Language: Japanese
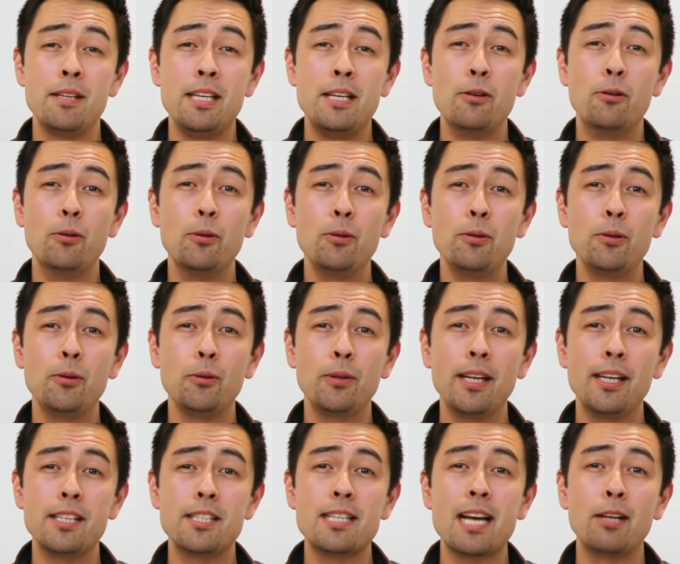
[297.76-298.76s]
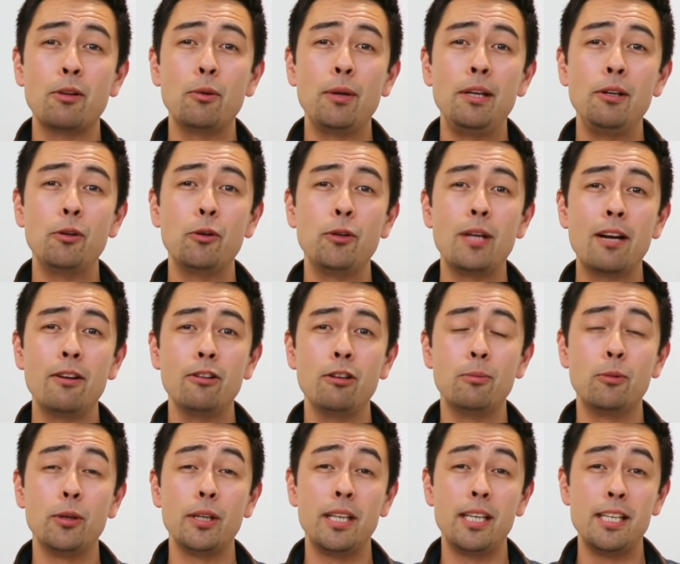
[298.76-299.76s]
日本語でシャドウイングをやるの
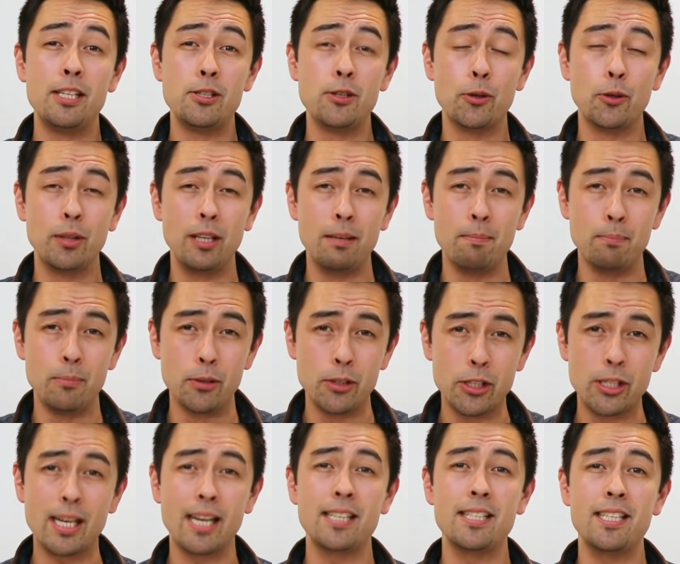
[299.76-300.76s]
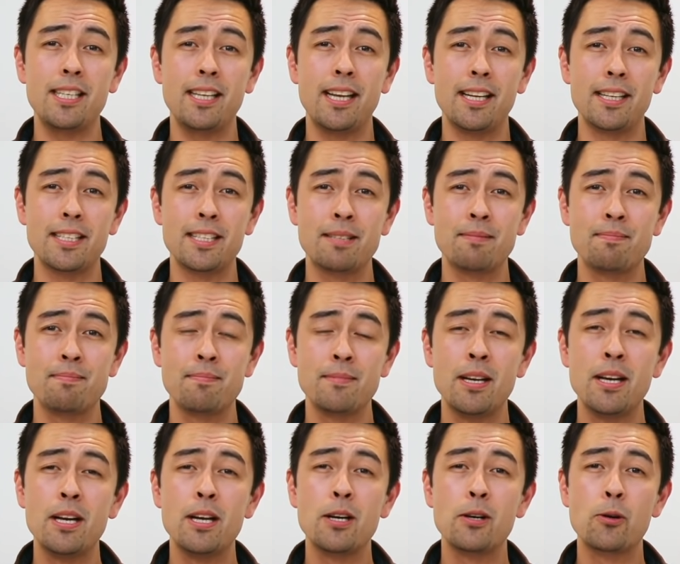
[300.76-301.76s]
も非常に難しいです。
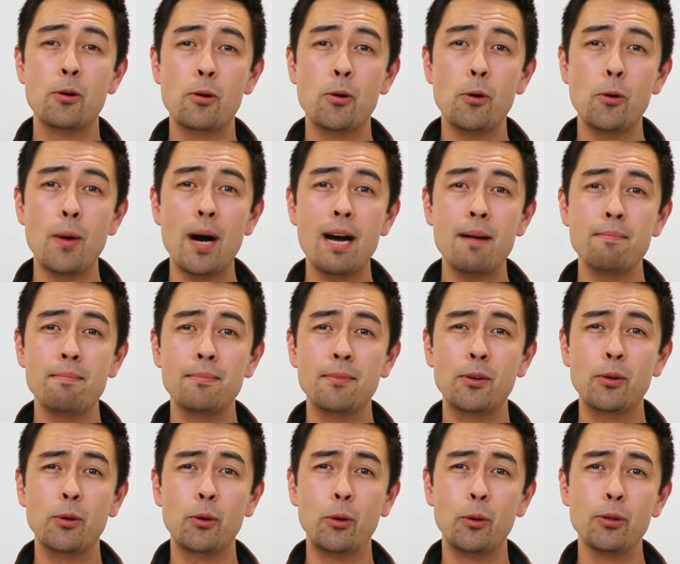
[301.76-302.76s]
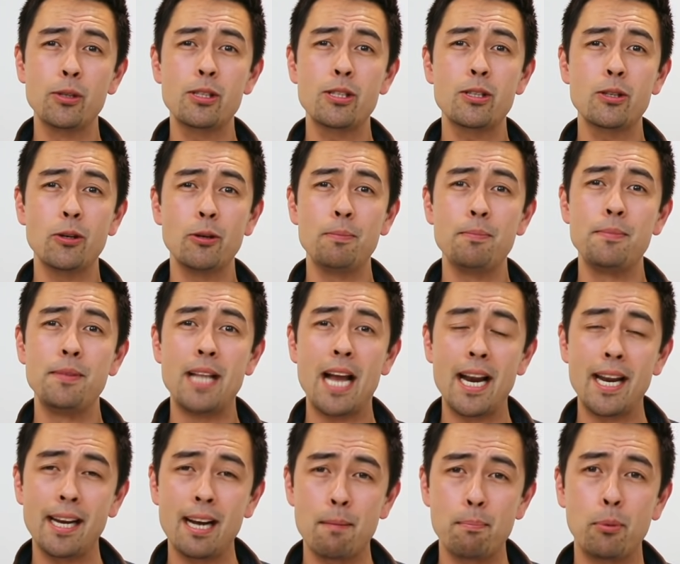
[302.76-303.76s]
ここはコツと
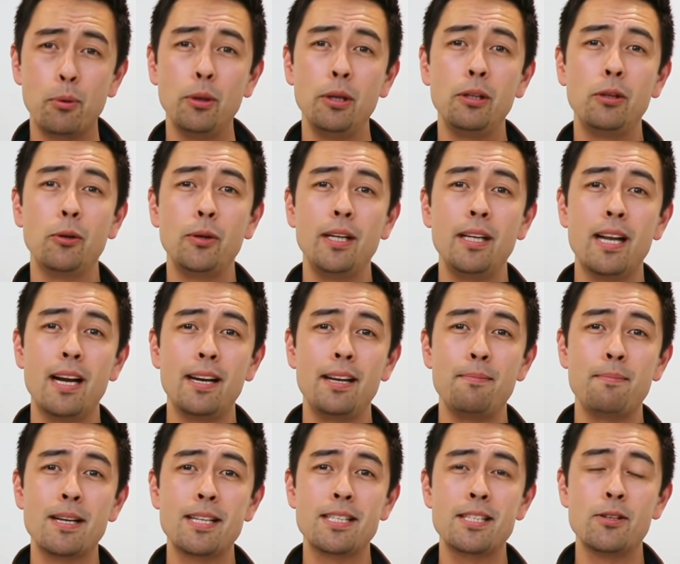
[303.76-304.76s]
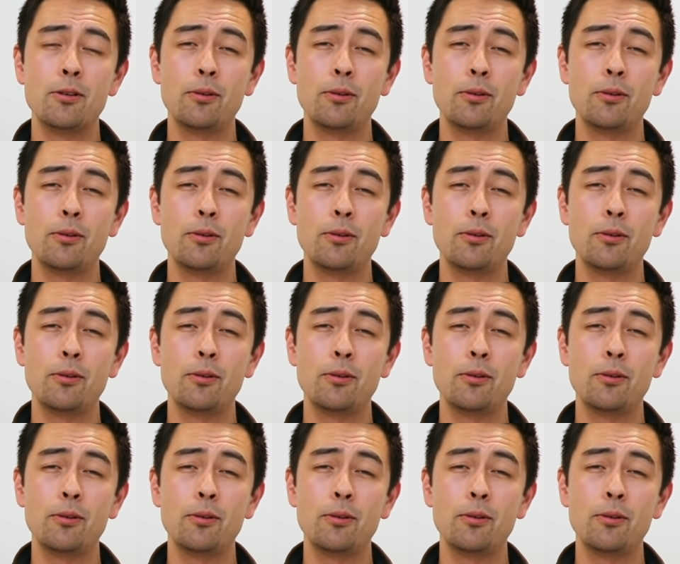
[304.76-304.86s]
慣れがポイントになります